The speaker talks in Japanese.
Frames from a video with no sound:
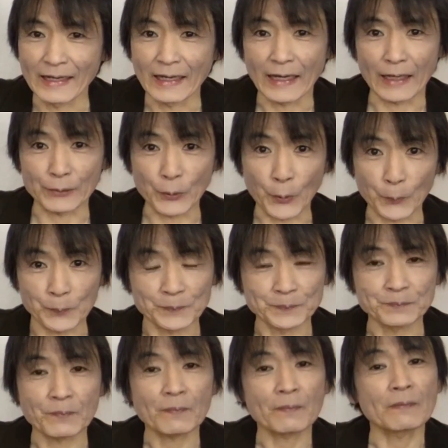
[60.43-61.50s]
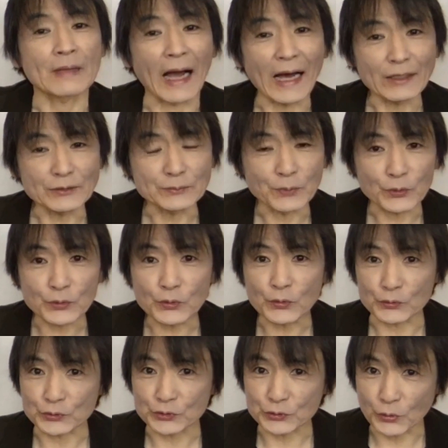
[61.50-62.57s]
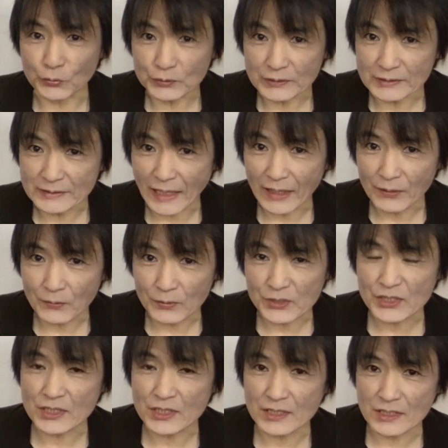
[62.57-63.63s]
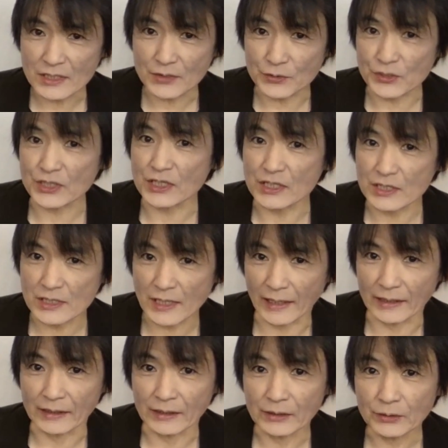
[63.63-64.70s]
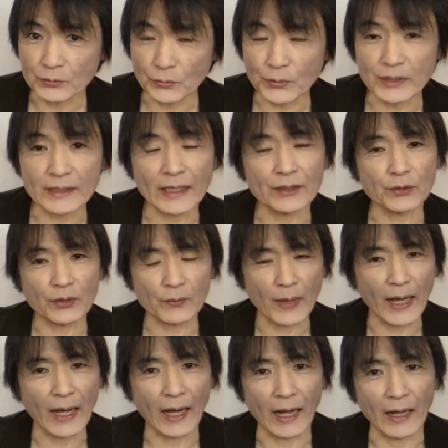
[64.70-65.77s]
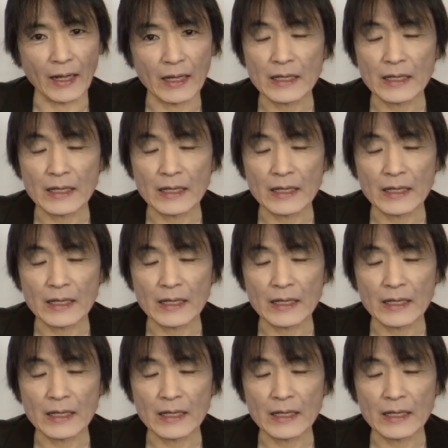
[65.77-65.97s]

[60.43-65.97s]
あの、あるものの存在を信じる、信じないと言いたきは、